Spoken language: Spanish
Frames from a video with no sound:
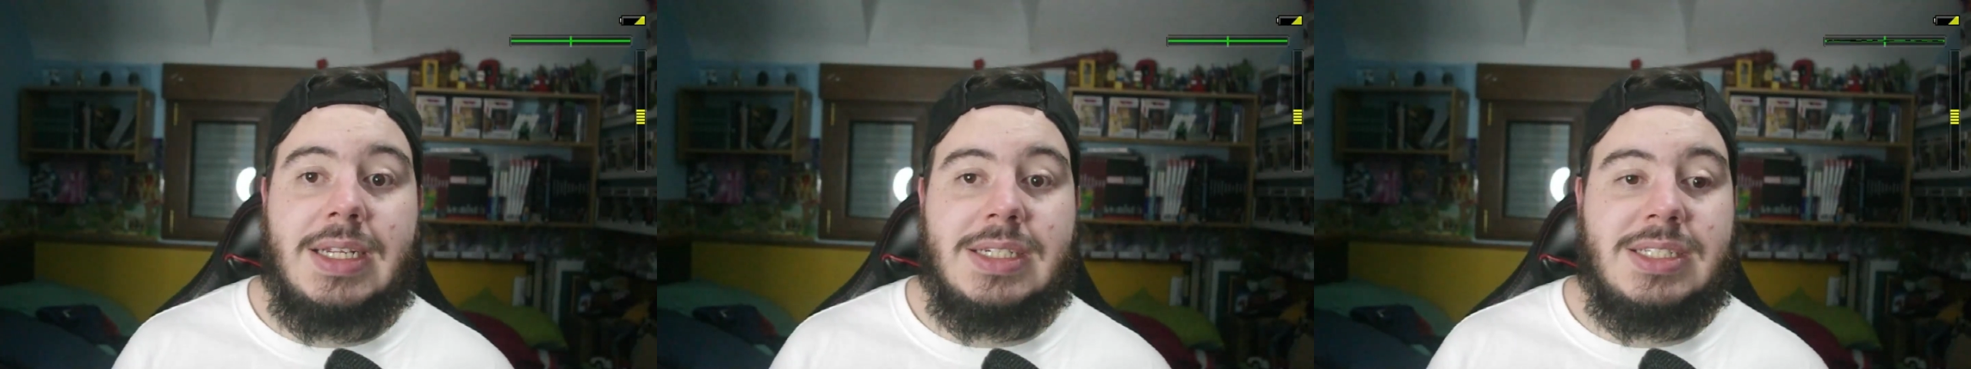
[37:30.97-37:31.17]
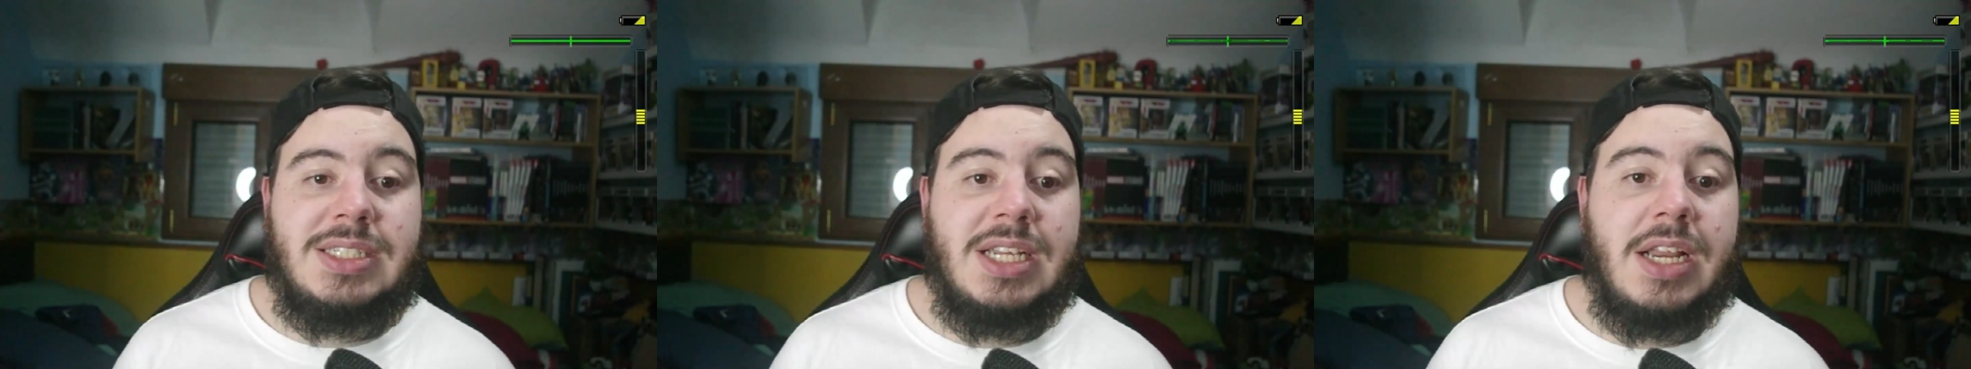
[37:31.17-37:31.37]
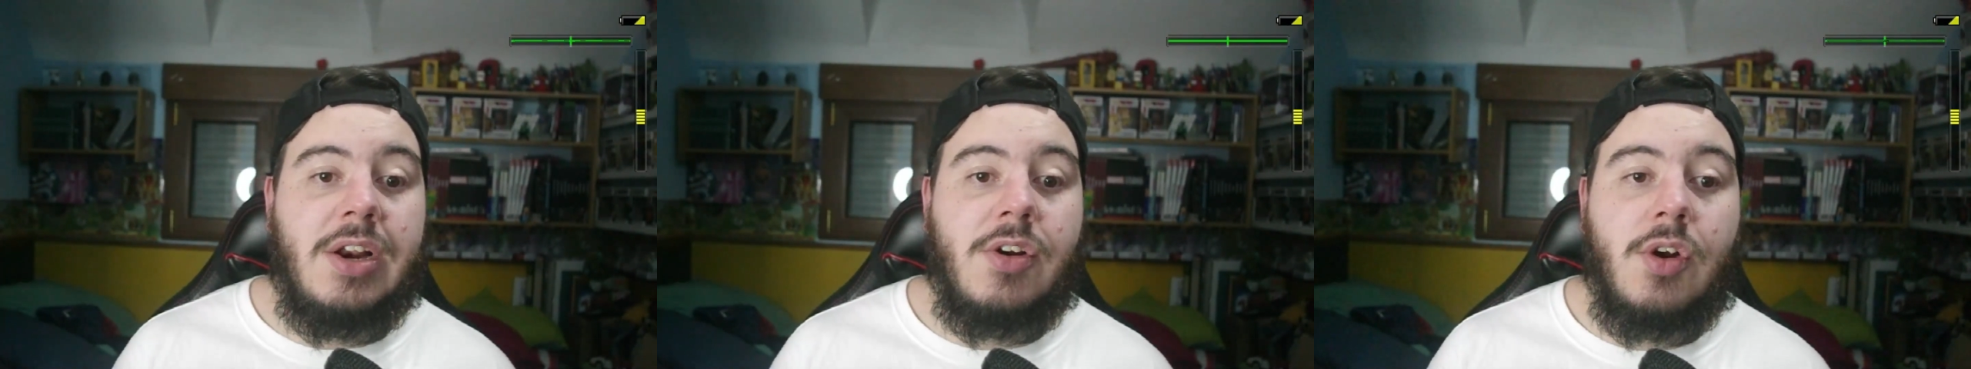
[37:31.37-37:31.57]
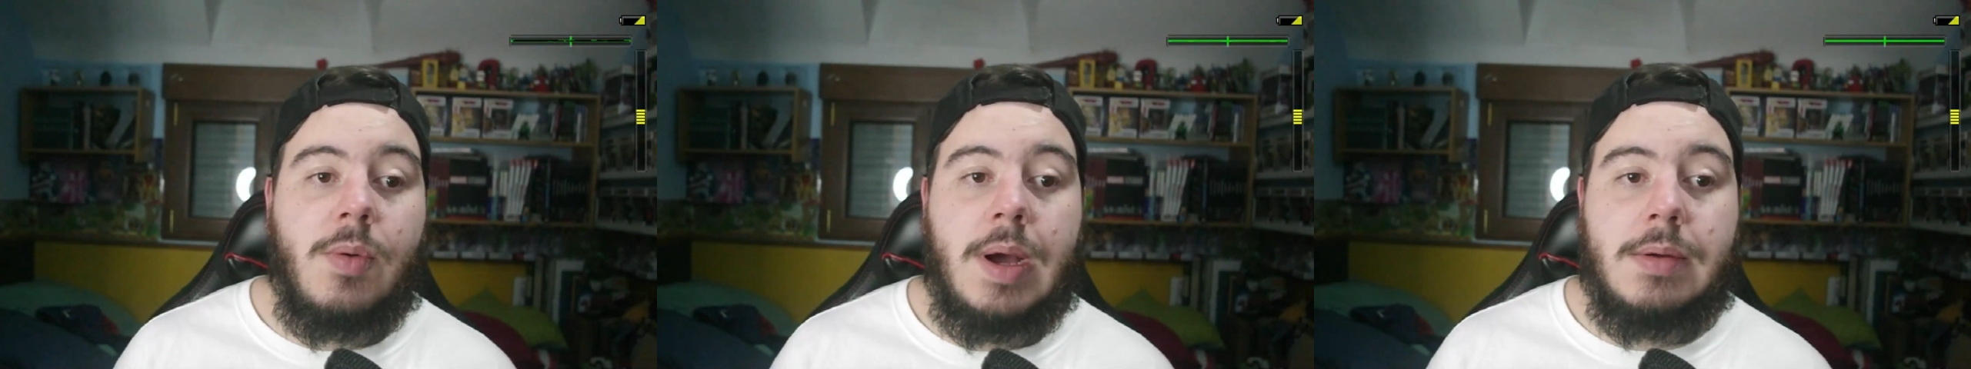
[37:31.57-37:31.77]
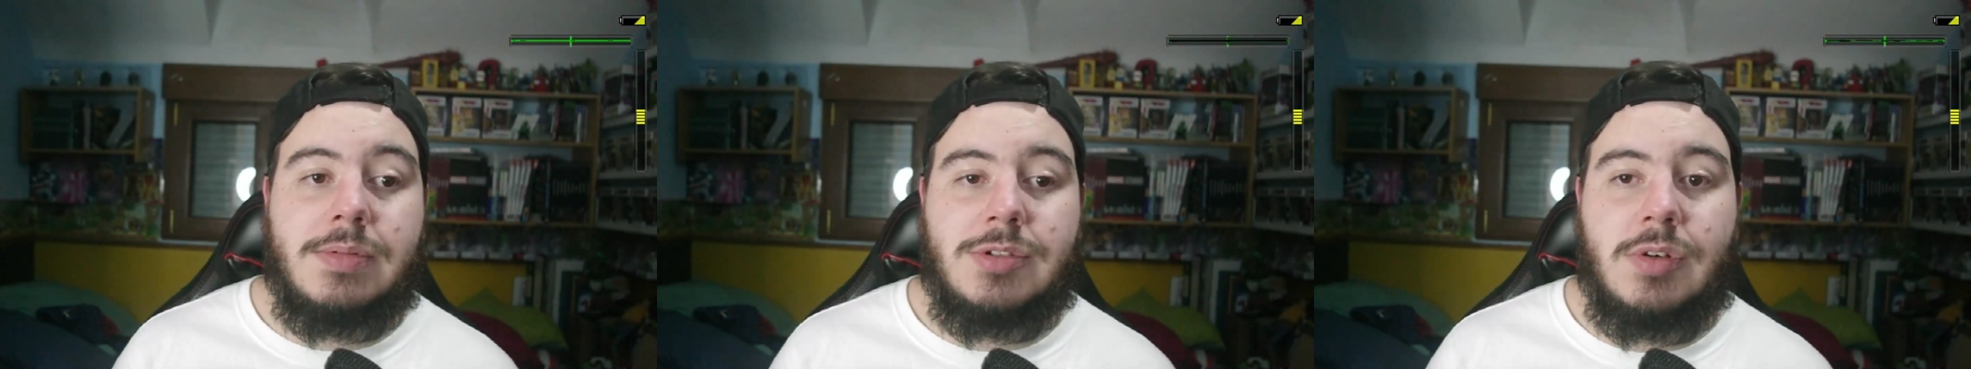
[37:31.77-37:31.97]
se
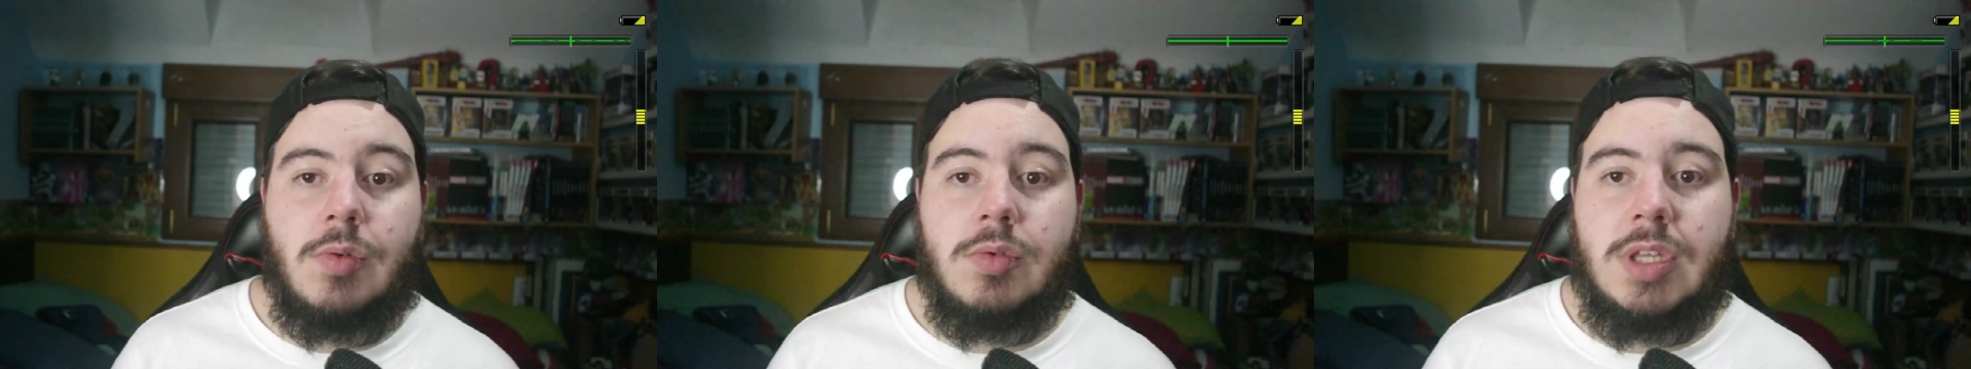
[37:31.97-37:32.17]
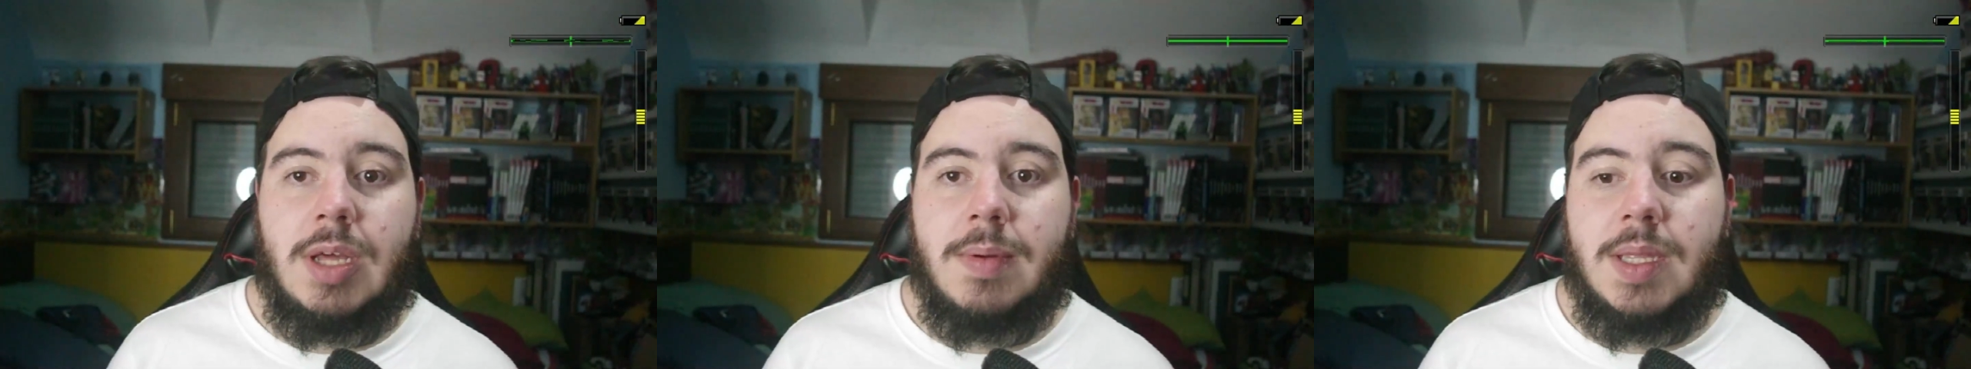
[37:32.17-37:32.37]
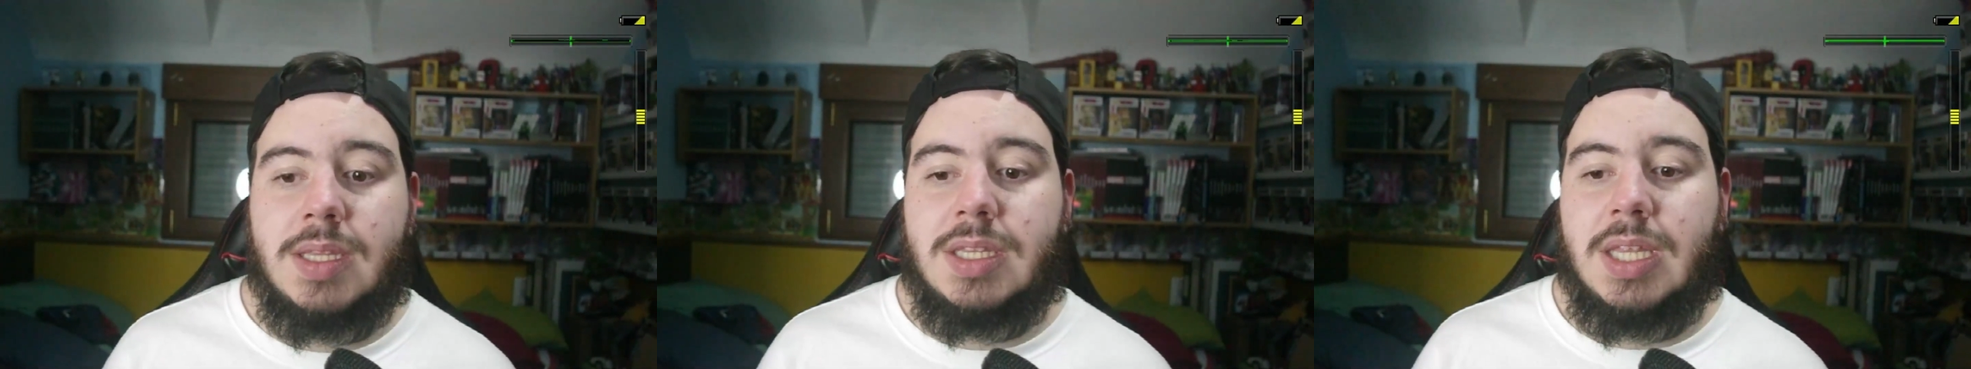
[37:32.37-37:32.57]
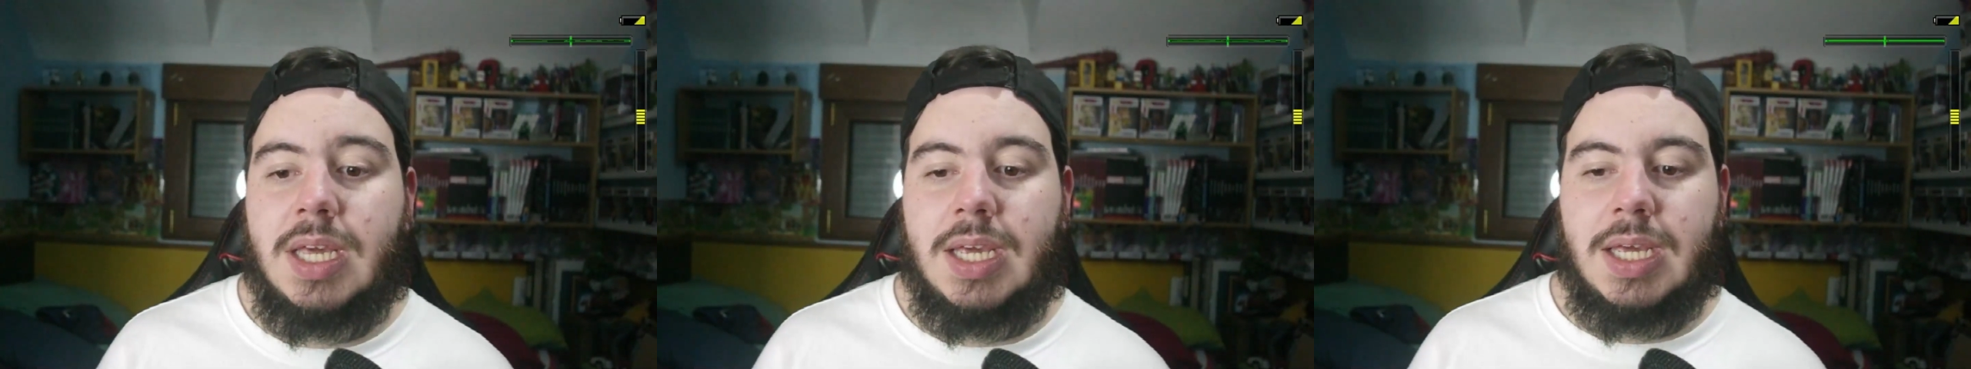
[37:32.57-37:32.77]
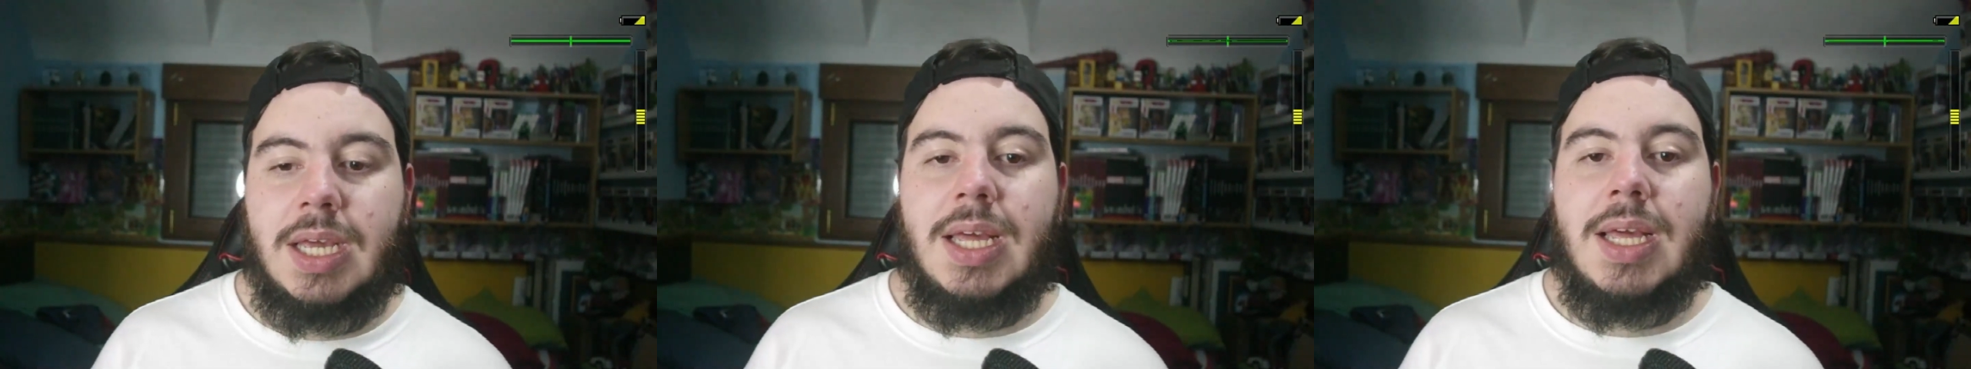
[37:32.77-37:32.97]
roba absolutamente